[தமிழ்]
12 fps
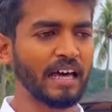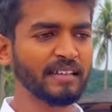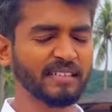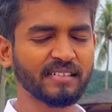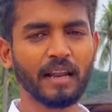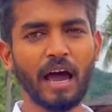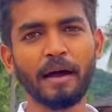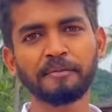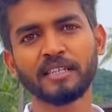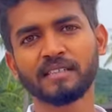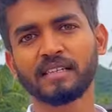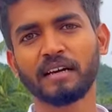அதில் சில
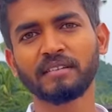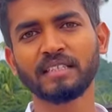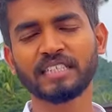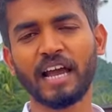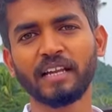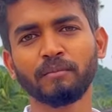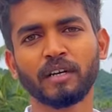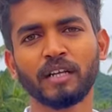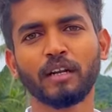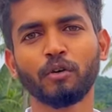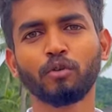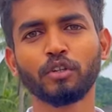ஆப்ஷன்ஸ்லாம் வந்து ஜாயின்
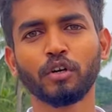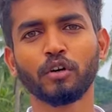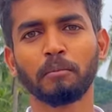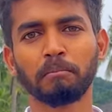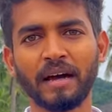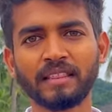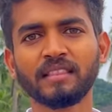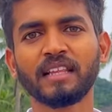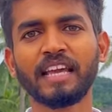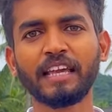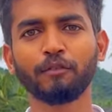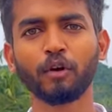பட்டன்ல கொடுத்துருக்கோம்
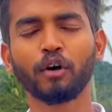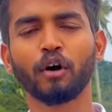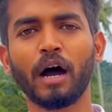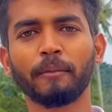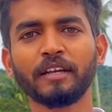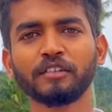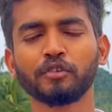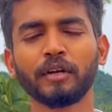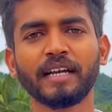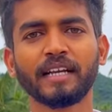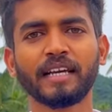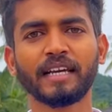மந்த்லி இவ்வளோ அப்படின்னு
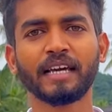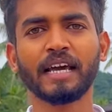சொல்லிட்டு